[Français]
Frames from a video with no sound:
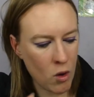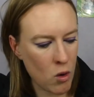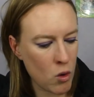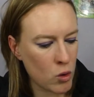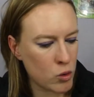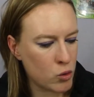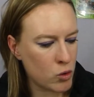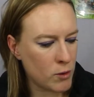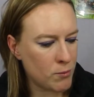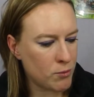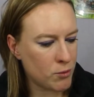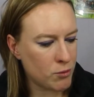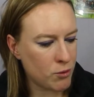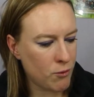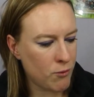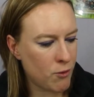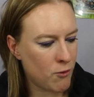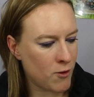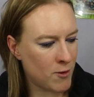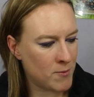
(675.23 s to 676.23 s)
En tout et pour tout,
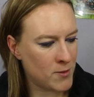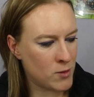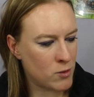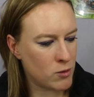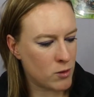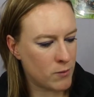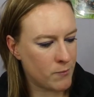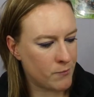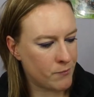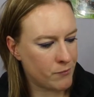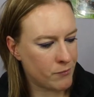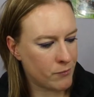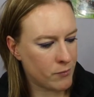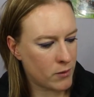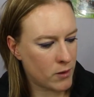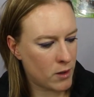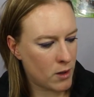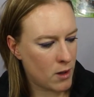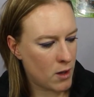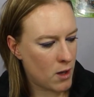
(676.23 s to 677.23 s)
il faut 20 minutes.
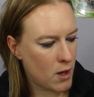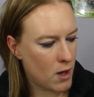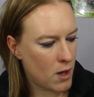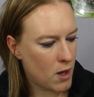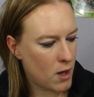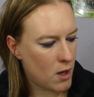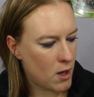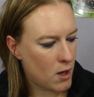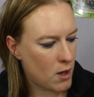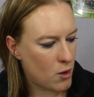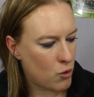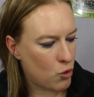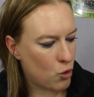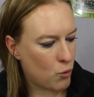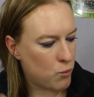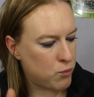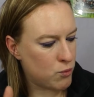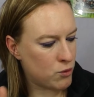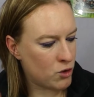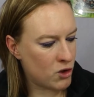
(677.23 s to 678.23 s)

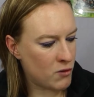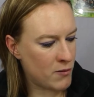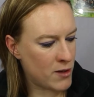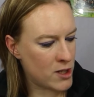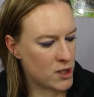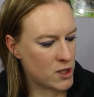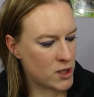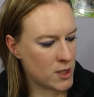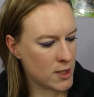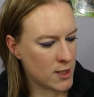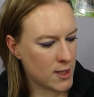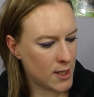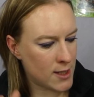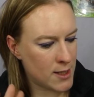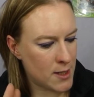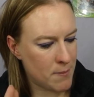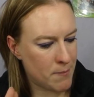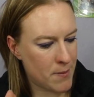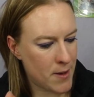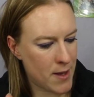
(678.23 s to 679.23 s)
Donc poudre magique, il y a
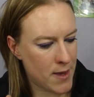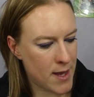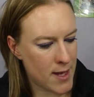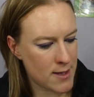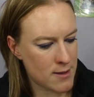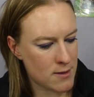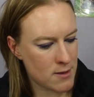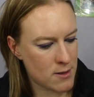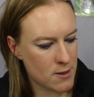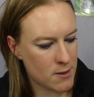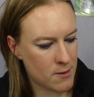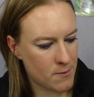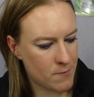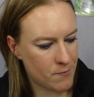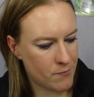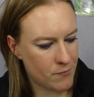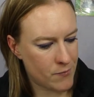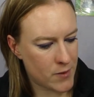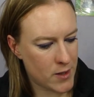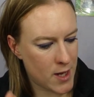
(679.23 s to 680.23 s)
des paillettes,
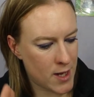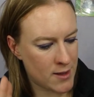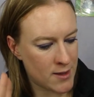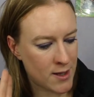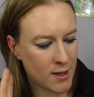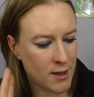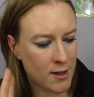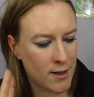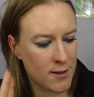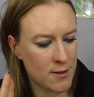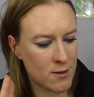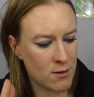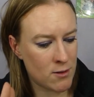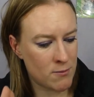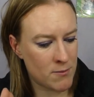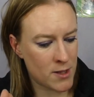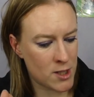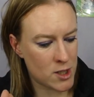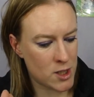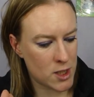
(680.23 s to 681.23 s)
il y a un
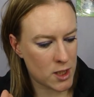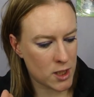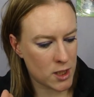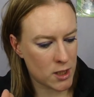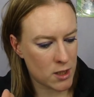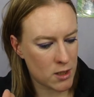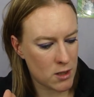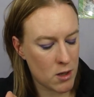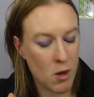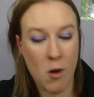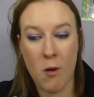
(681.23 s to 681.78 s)
ingrédient magique.